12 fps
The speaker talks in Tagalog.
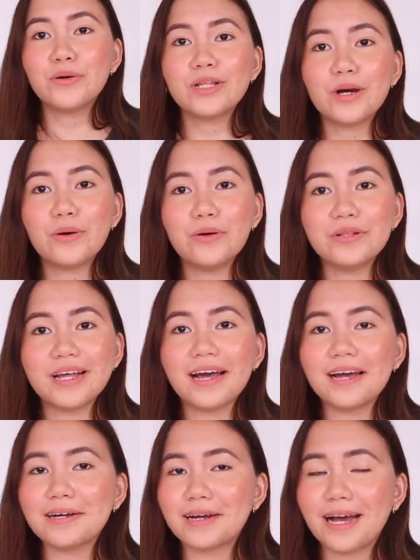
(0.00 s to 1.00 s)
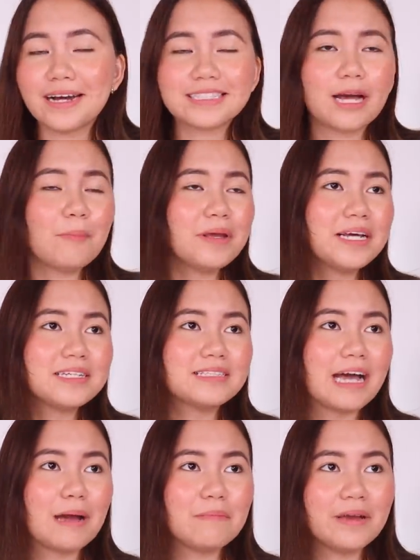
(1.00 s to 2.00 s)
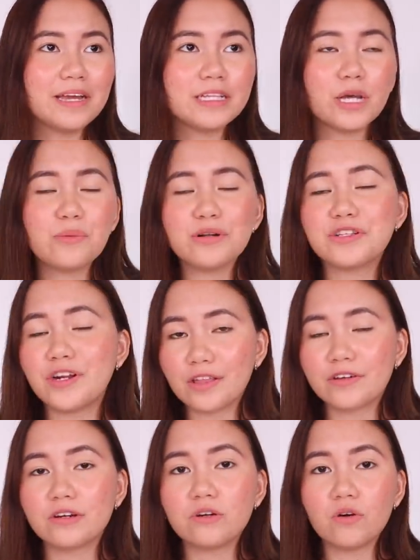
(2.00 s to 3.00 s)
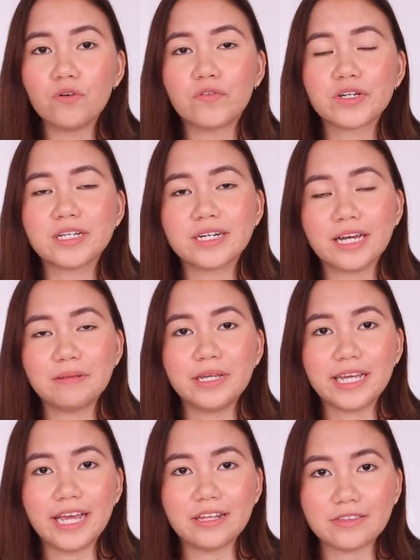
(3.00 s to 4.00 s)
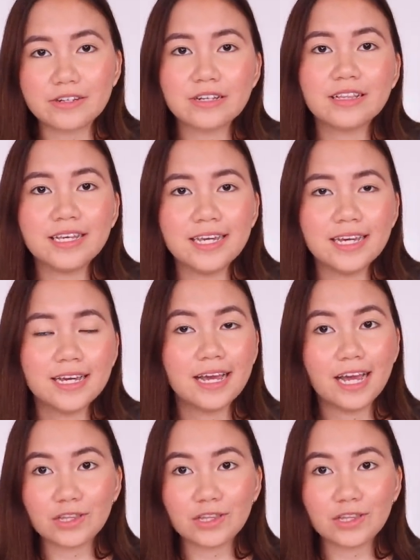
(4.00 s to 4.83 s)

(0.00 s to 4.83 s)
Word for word: Unang-una, ang dami nagsasabi, they would rather go for the Redmi K30.